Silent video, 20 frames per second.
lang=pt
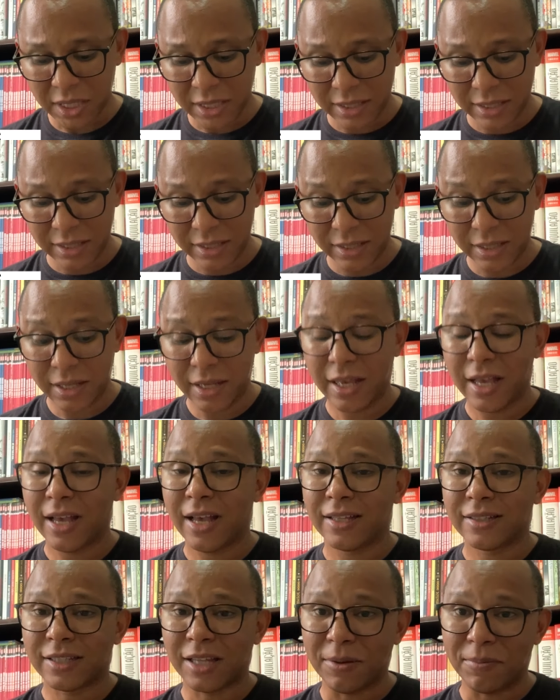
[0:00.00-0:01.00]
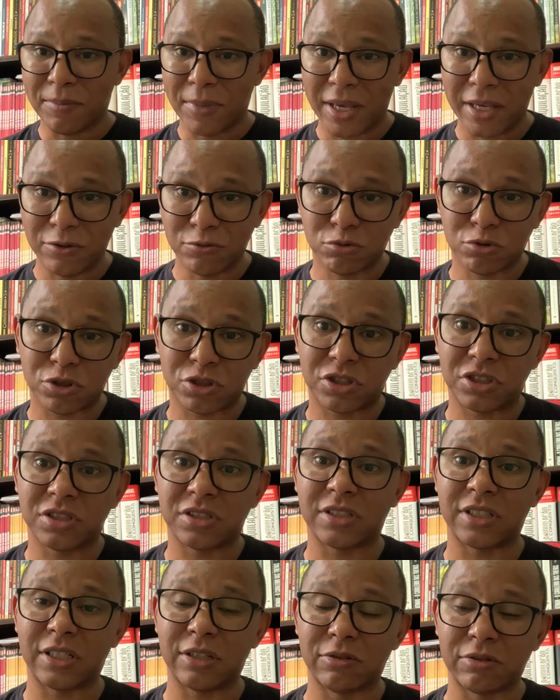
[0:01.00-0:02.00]
e também o
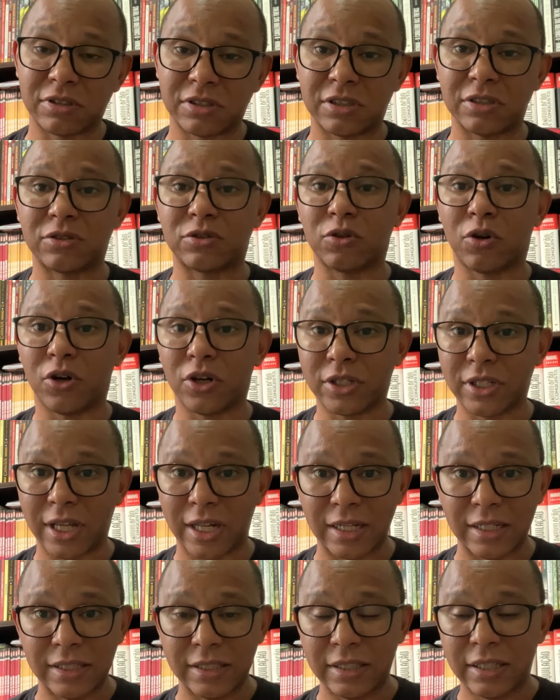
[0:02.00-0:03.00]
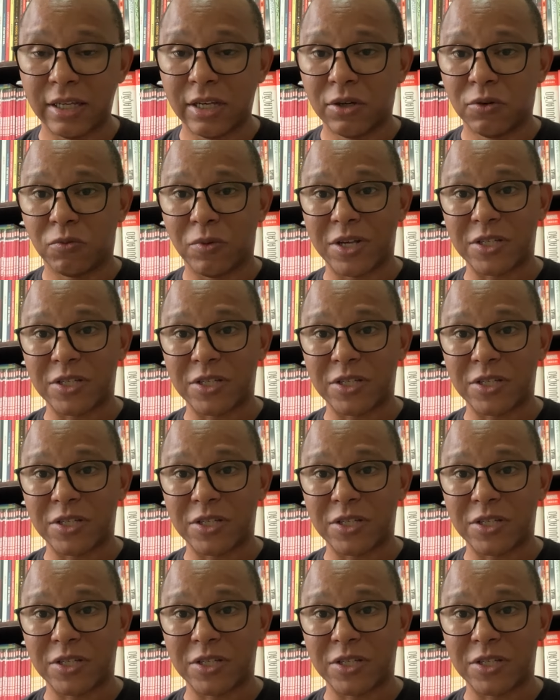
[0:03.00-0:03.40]
justiceiro que se torna ali uma